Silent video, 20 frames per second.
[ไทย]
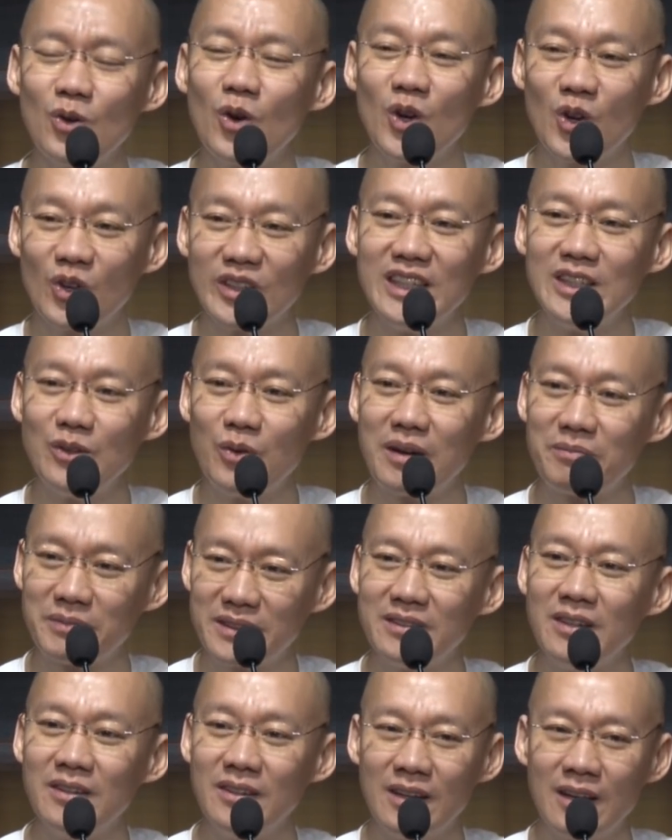ทุกคนลองคิดว่า
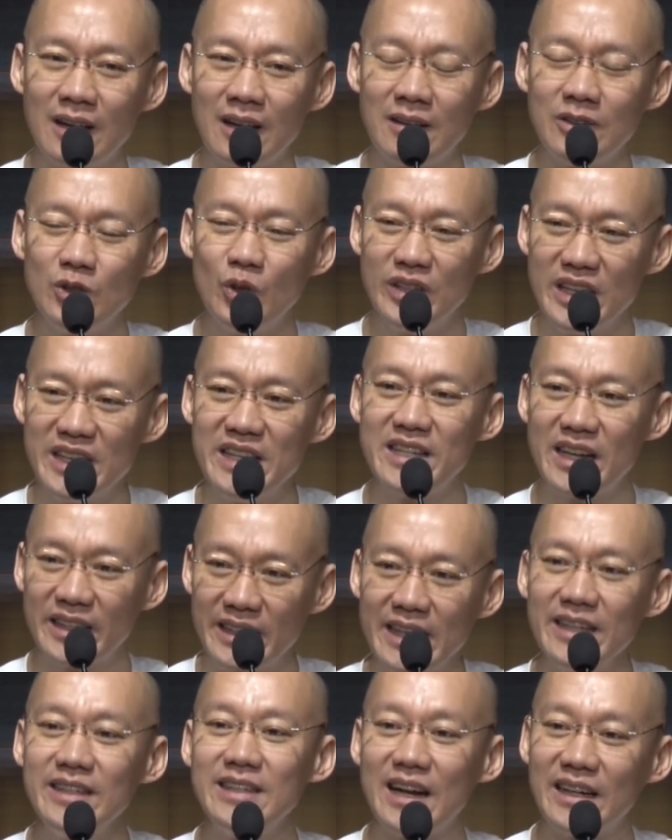อยู่ดีๆ
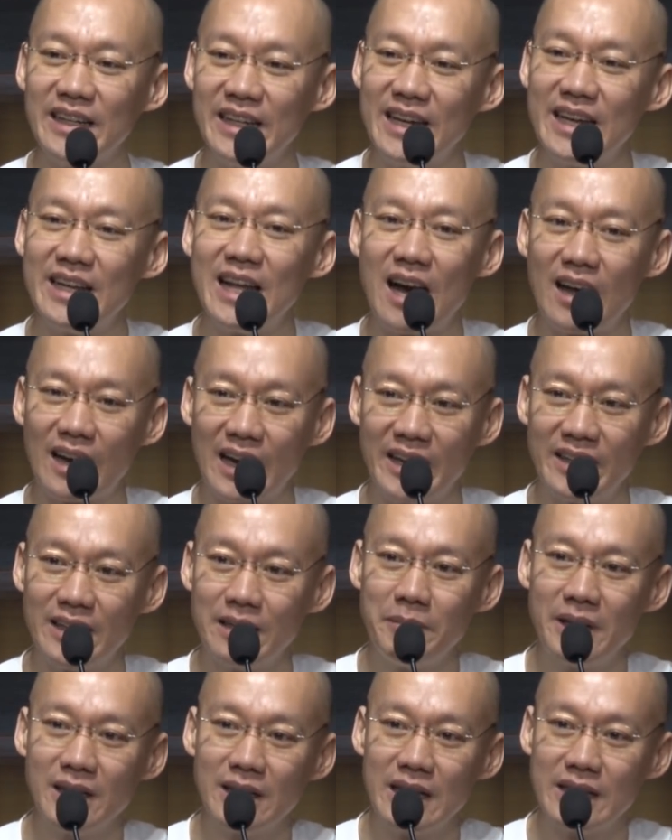จะคิดอย่างนี้ได้อย่างไร
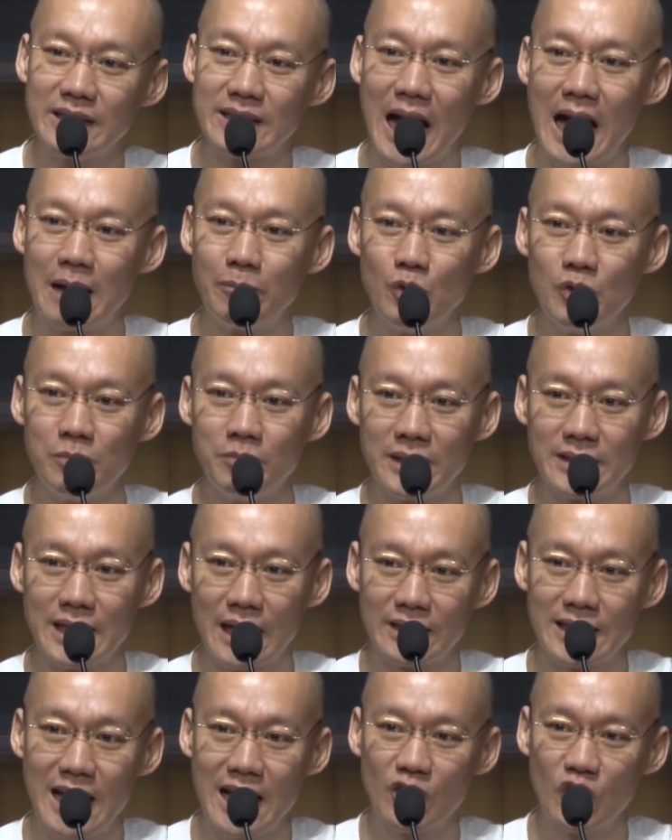ถ้าไม่เคยสร้างบุญมา
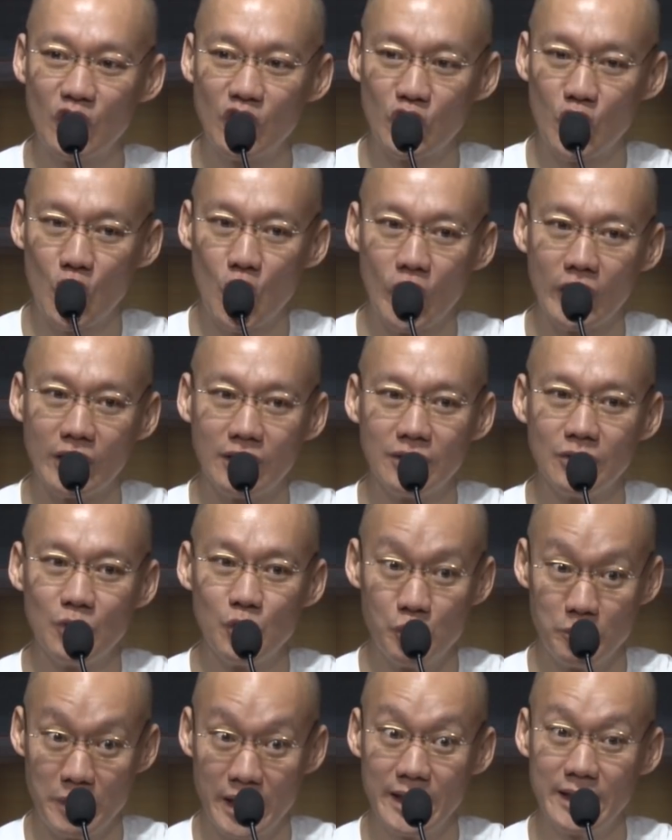จากชาติก่อ
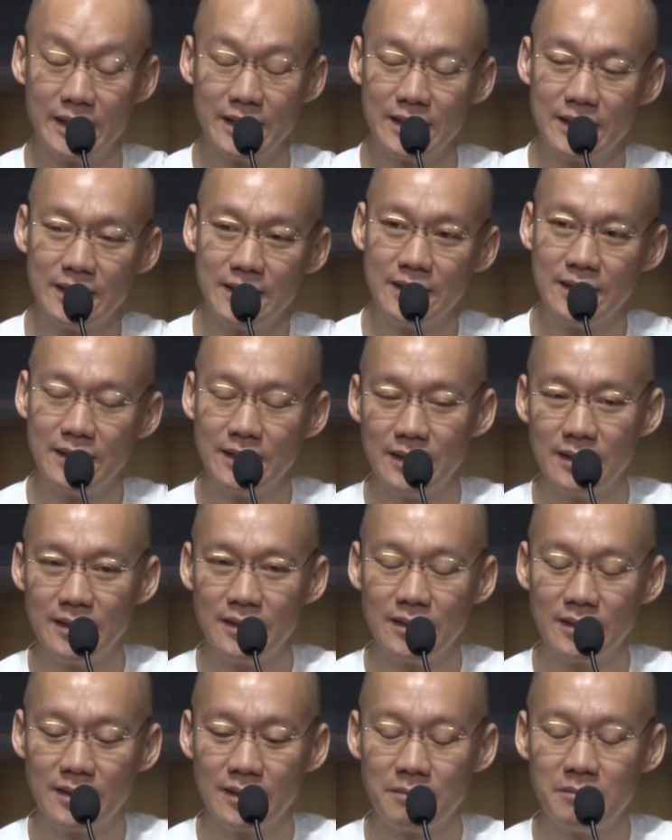นๆถูกไหม
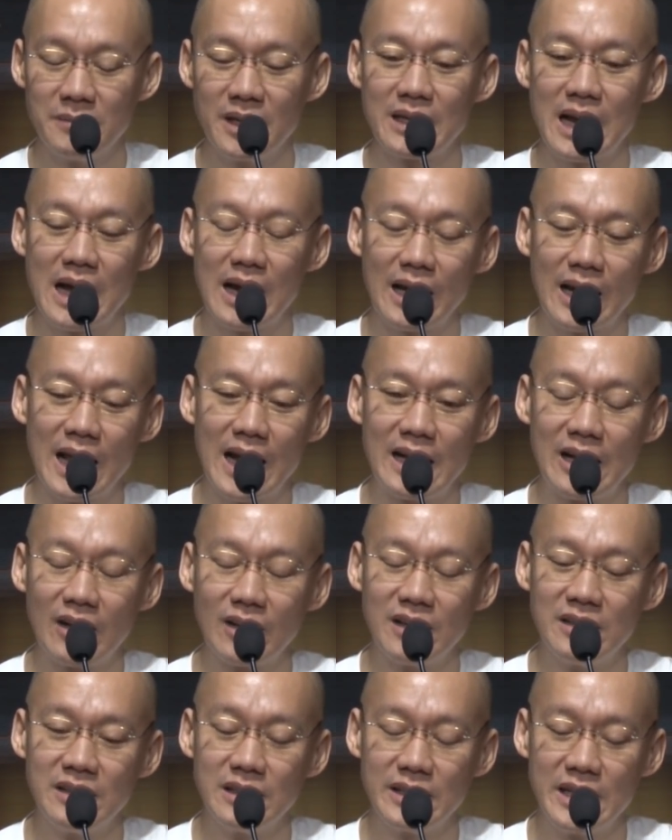เมื่อนั่งใกล้
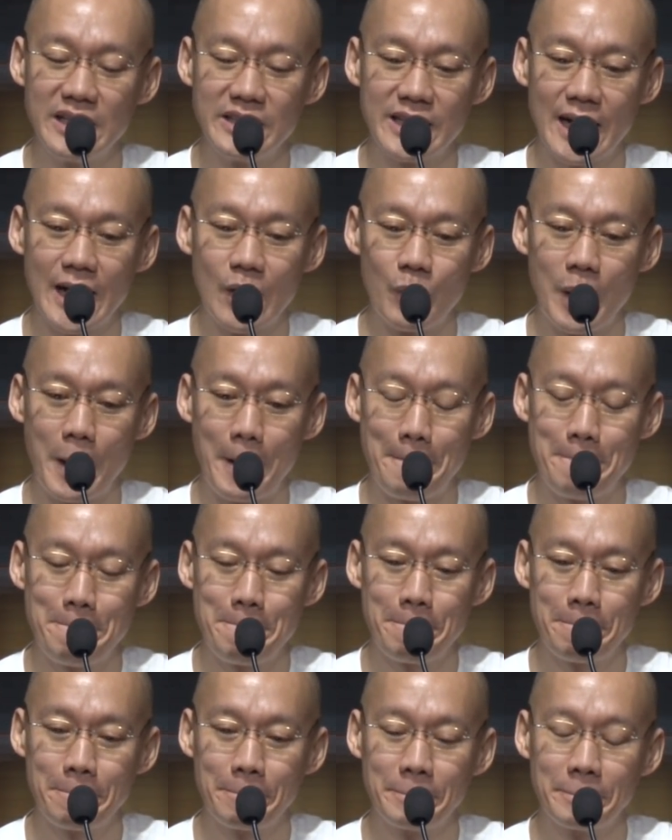แล้วก็นึกในใจว่า
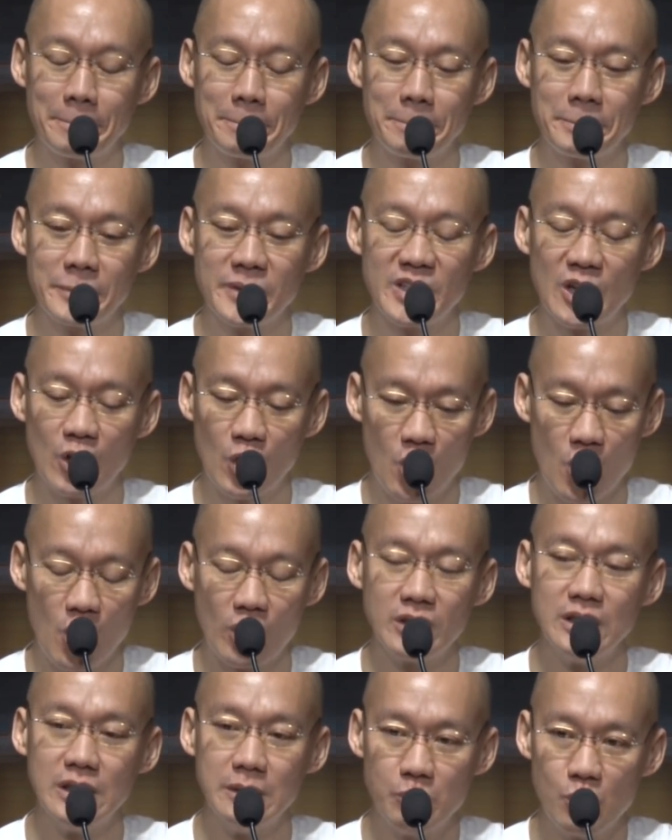จะข
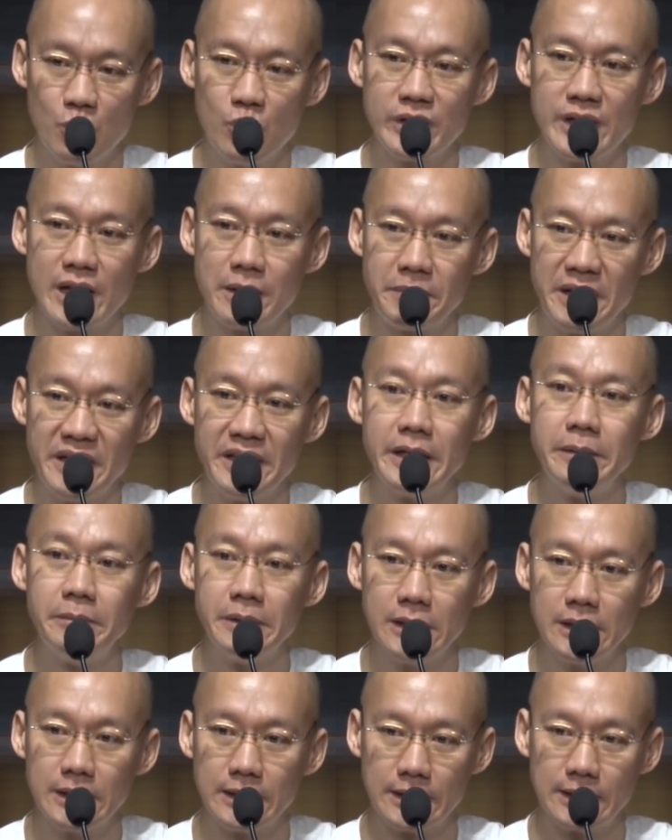อถึงผู้นี้เป็นที่
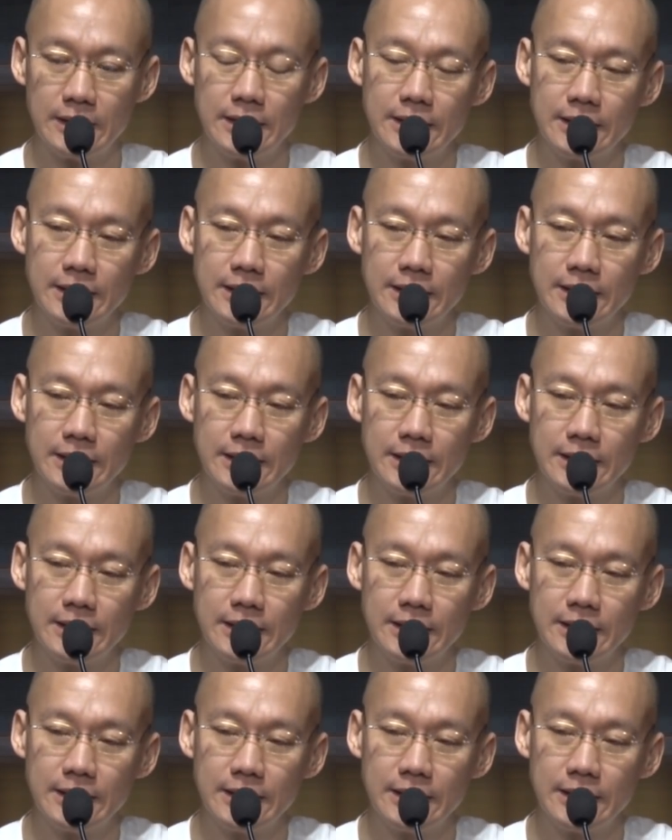พึ่ง